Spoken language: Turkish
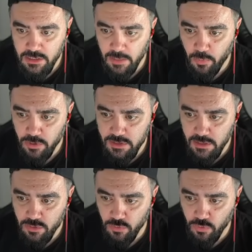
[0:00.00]
Polis
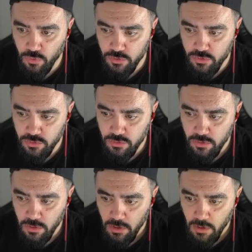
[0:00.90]
istasyonunu görüyorsunuz.
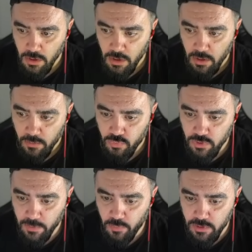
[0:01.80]

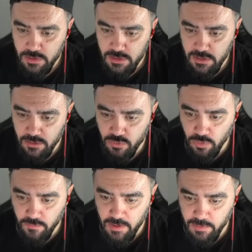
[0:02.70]
Burada polis
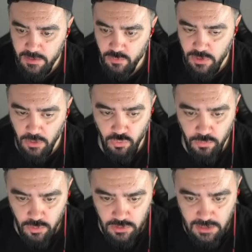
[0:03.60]
istasyonu var. Biz buradan
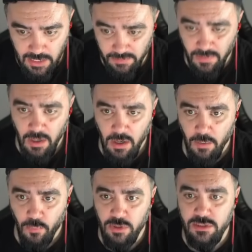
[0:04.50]
dümdüz gidelim.
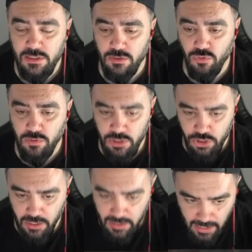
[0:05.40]
Polis istasyonunun
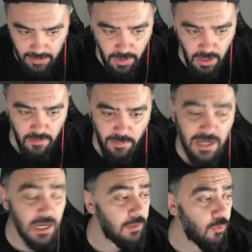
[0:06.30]
içine girelim. Ve
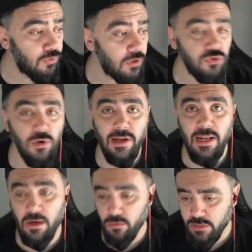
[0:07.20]
bakalım ondan sonra neler
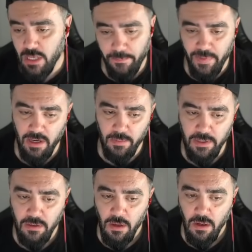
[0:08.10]
olacak hep beraber
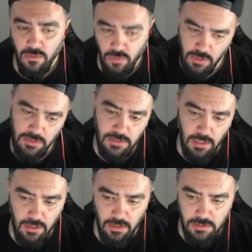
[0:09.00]
Göreceğiz
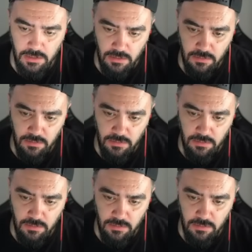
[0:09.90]
arkadaşlar.